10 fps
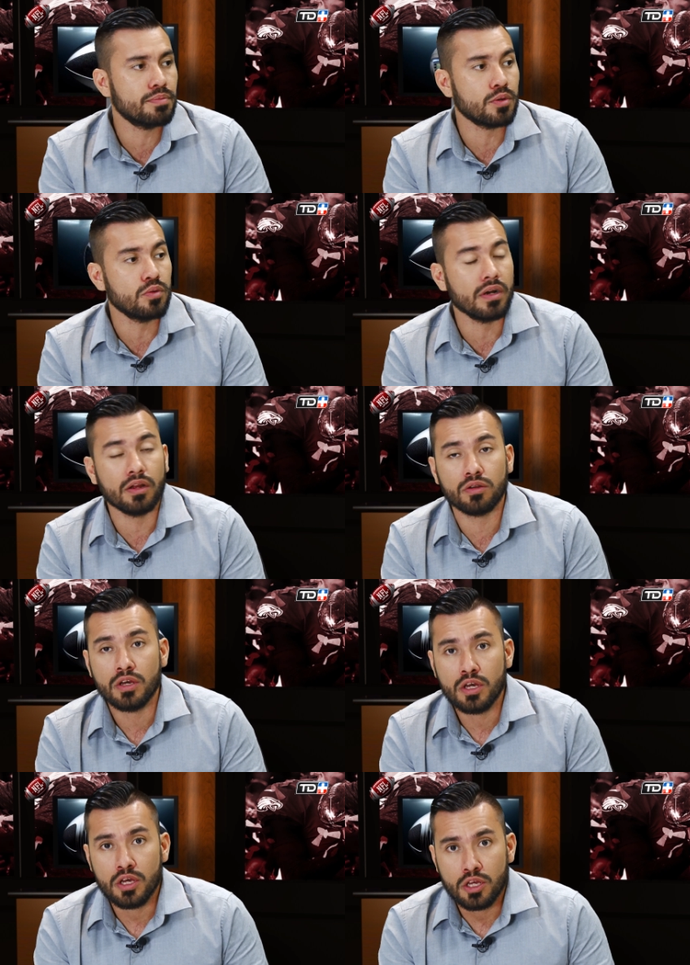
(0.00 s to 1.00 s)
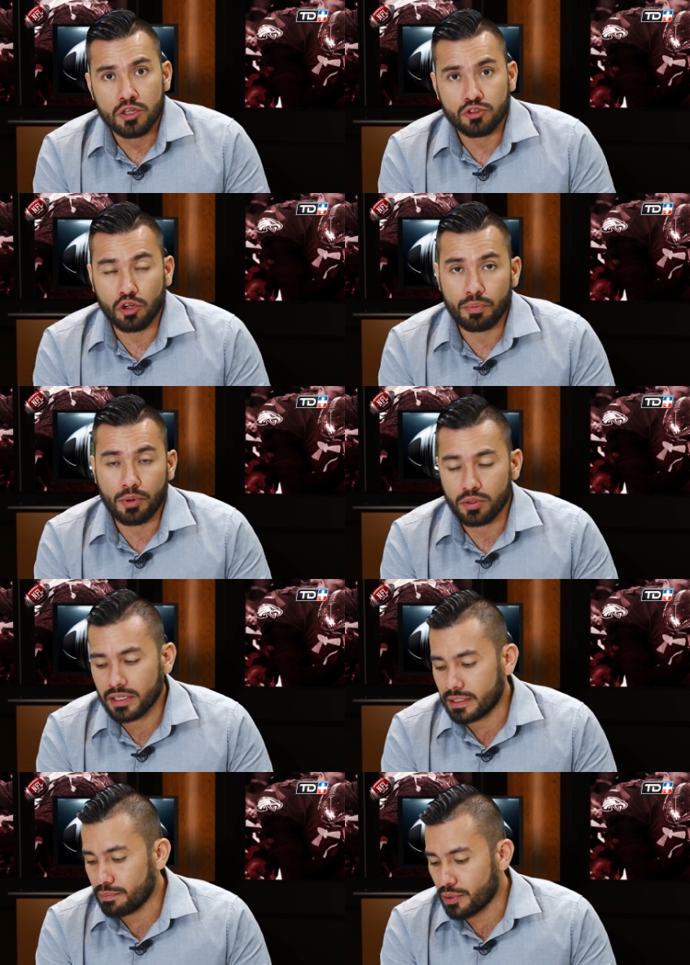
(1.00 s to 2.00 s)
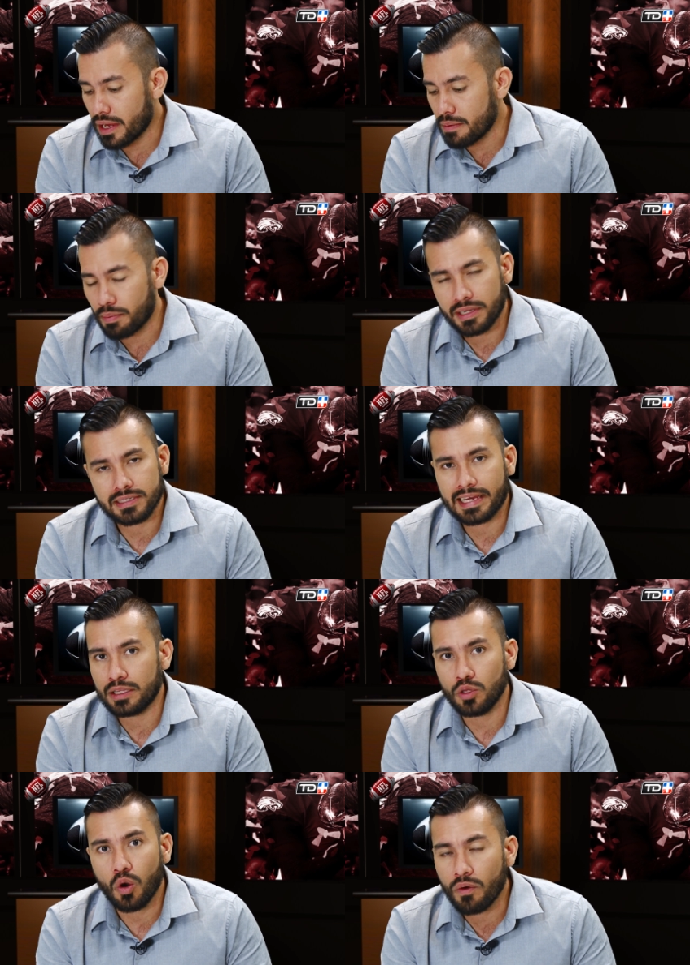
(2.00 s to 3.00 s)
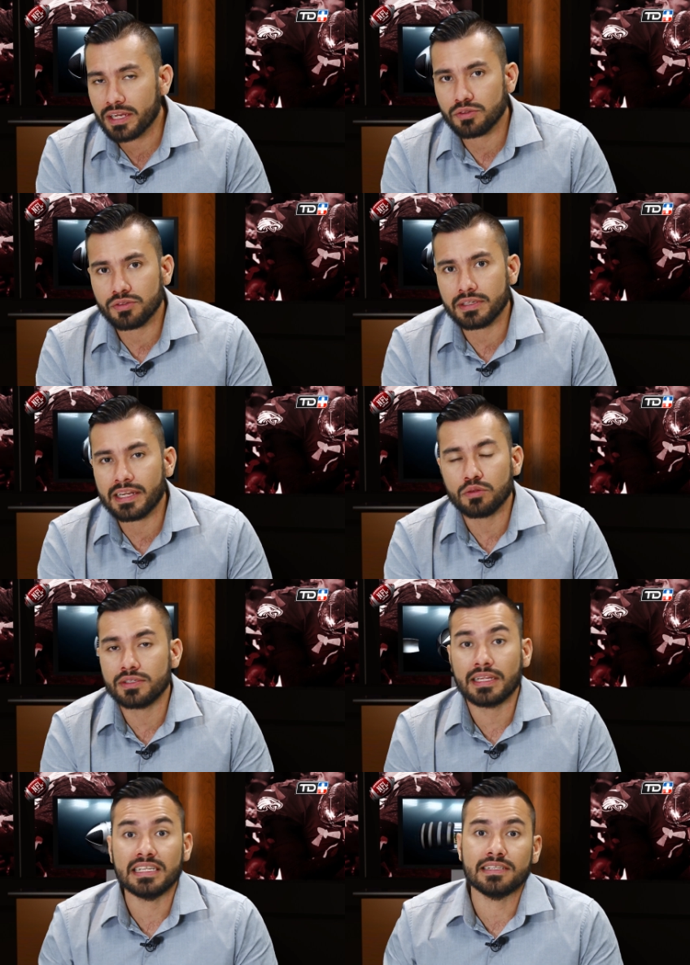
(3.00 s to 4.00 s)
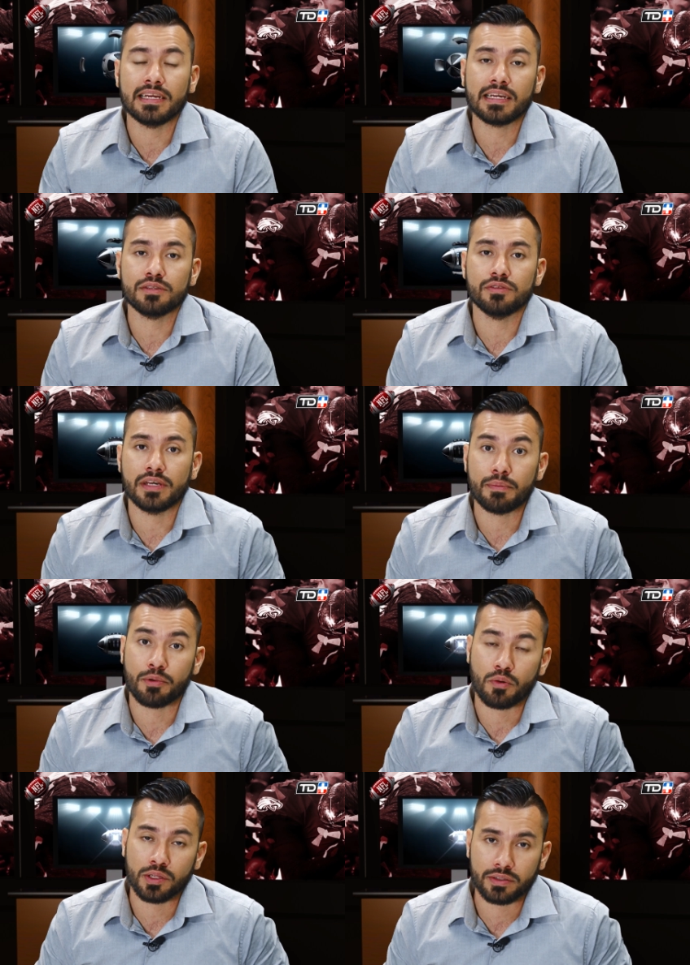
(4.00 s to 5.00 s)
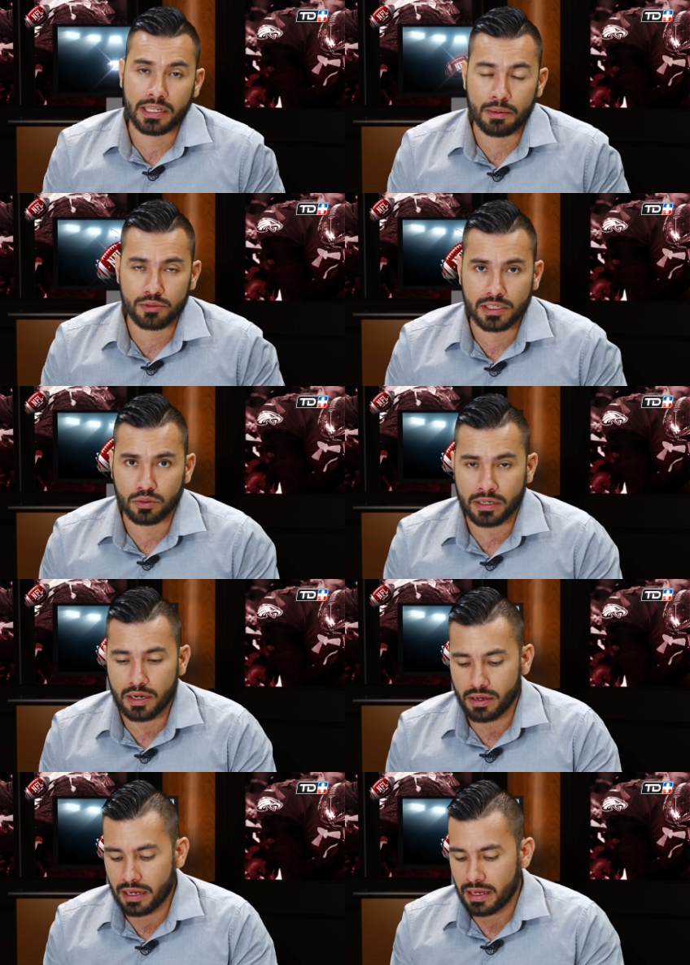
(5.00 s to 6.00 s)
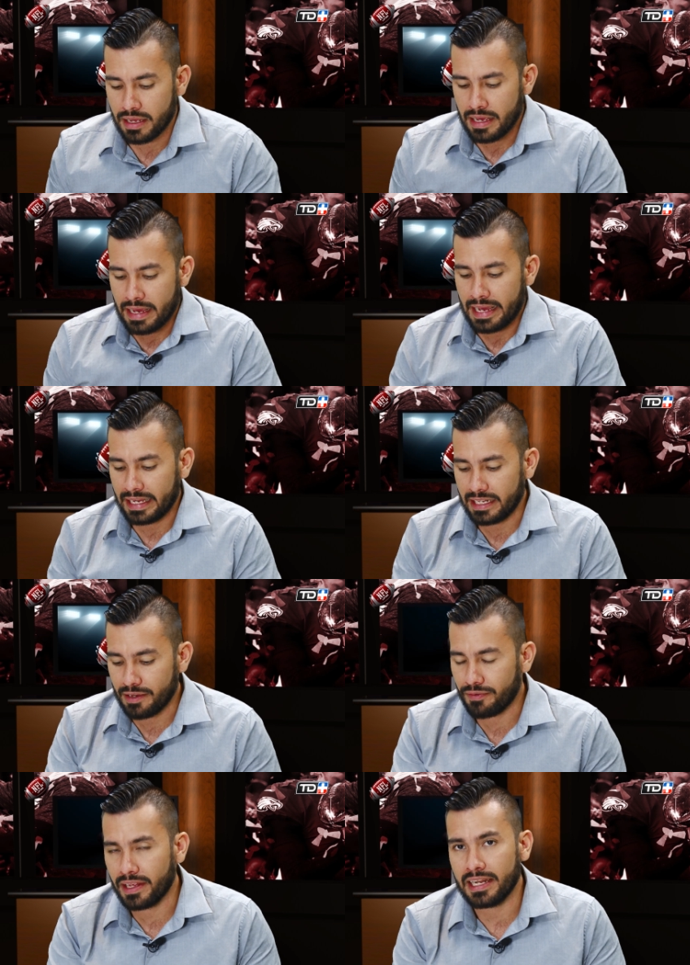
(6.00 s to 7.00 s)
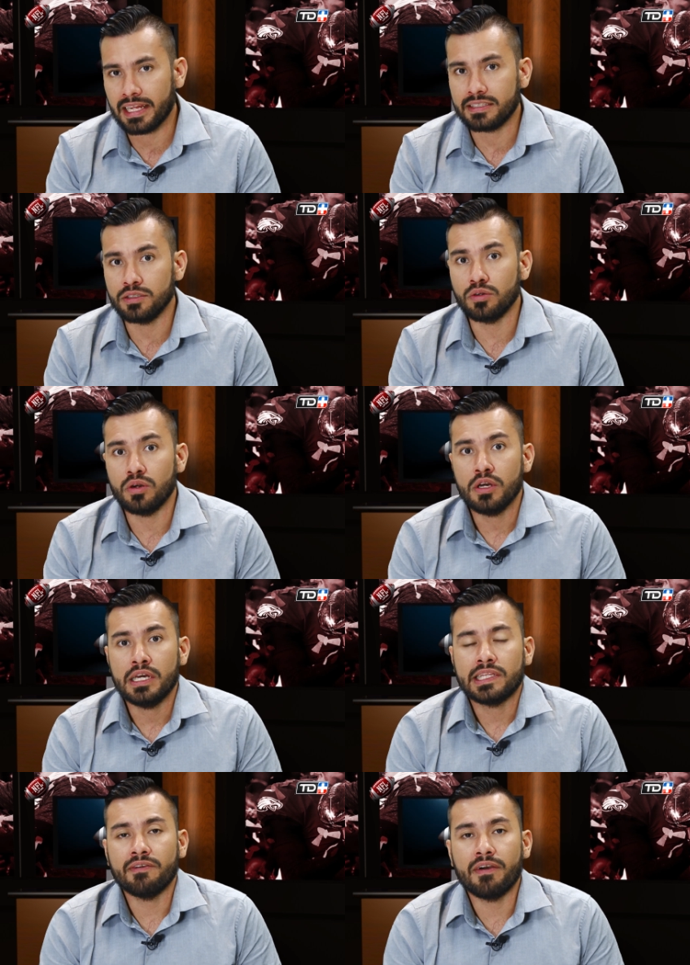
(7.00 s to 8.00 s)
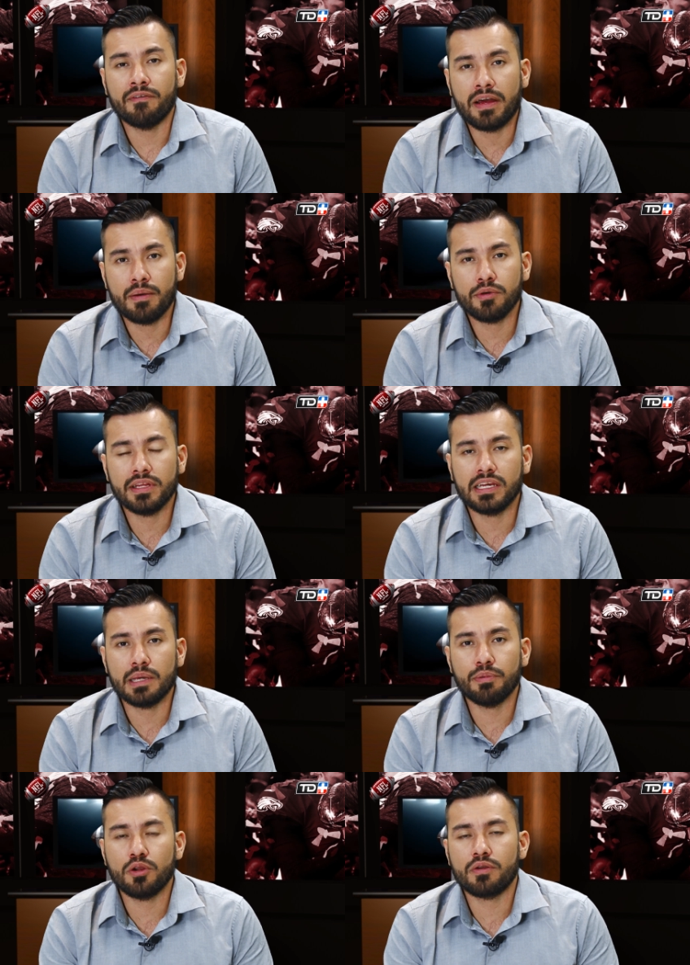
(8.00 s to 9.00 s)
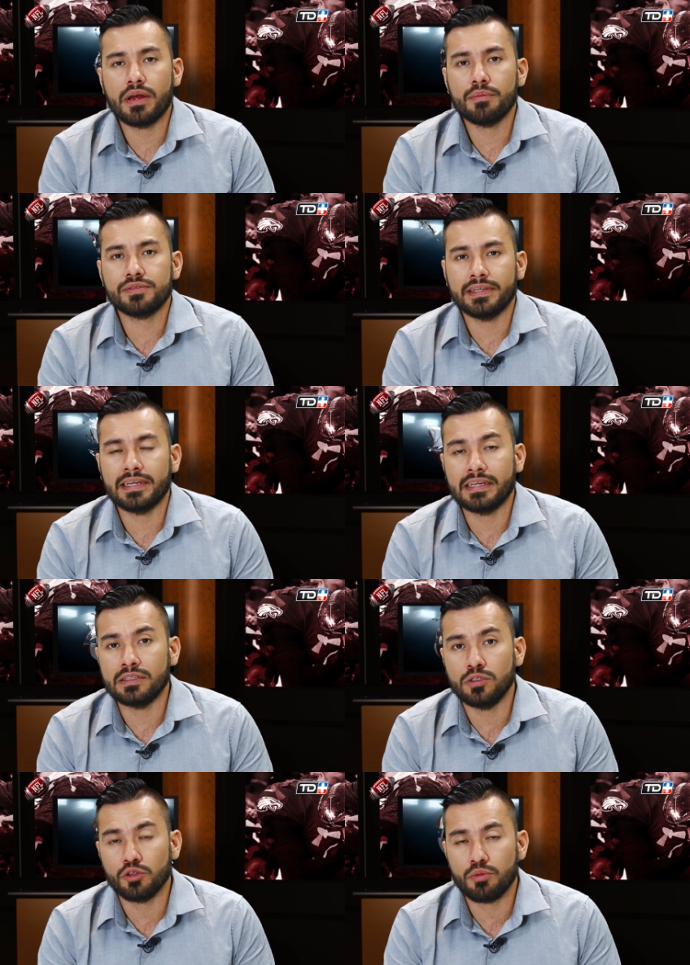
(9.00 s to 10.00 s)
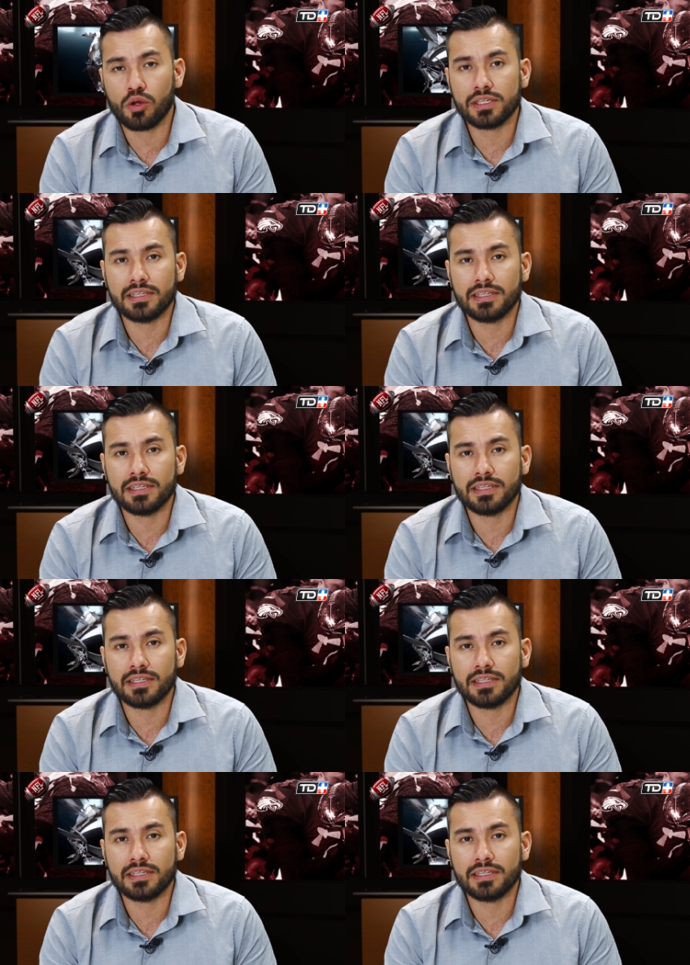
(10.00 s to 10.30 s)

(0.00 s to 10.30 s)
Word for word: por jugador solo por una temporada. Me parece que no va a suceder, no está ni cerca de suceder, pero bueno, teníamos que tocarlo acá en NFL Latino. Te hablábamos del equipo de los Rams en los bloques